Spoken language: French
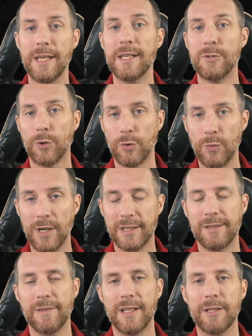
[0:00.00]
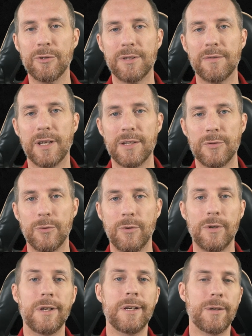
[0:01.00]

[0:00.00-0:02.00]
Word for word: et surtout à activer les notifications